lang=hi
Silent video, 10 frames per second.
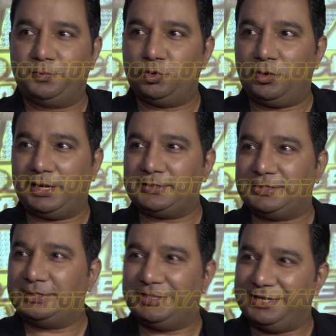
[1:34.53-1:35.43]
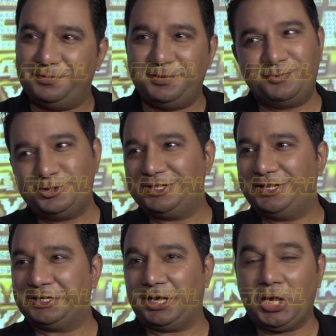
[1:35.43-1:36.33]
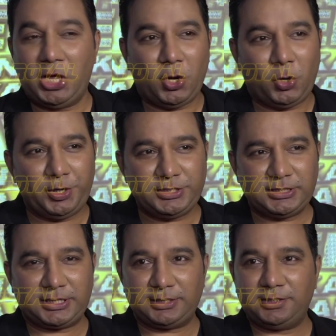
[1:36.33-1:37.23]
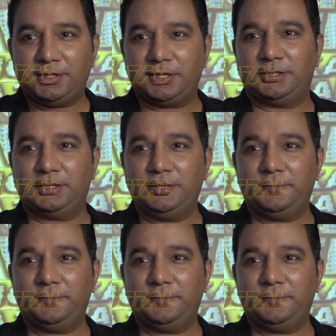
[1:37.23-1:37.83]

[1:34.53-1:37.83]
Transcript: तो ऐसे ये भी मुझे देखना है और ऐसा करते करते